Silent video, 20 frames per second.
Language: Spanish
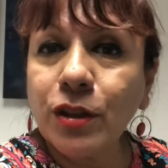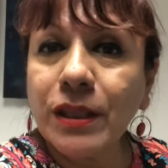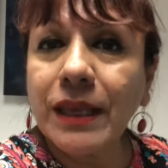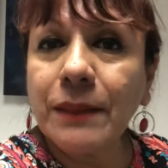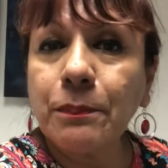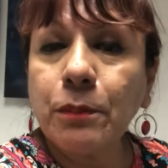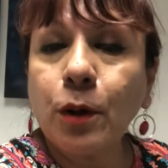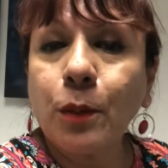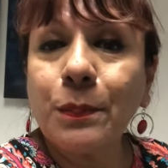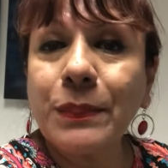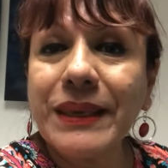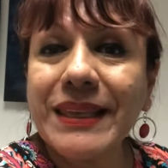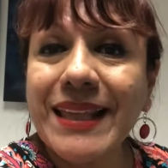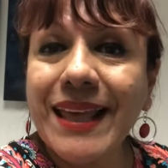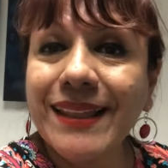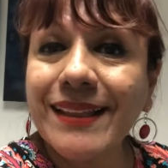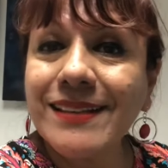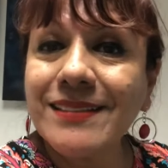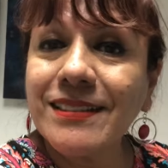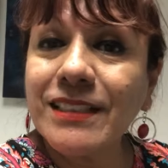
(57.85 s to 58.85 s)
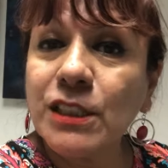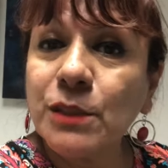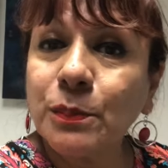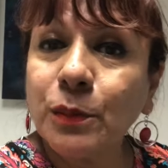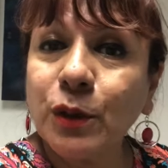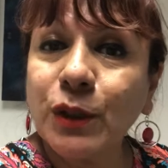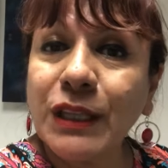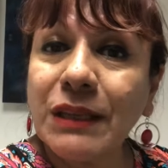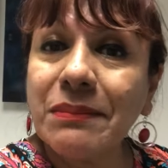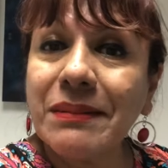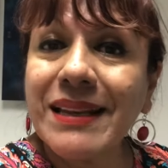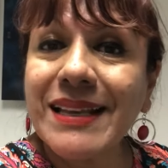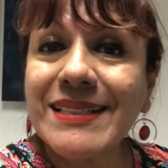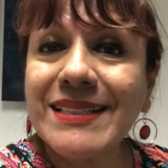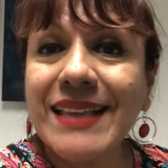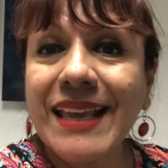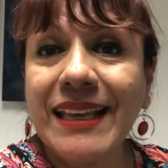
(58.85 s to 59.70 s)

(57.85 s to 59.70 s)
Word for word: de propiedades disponibles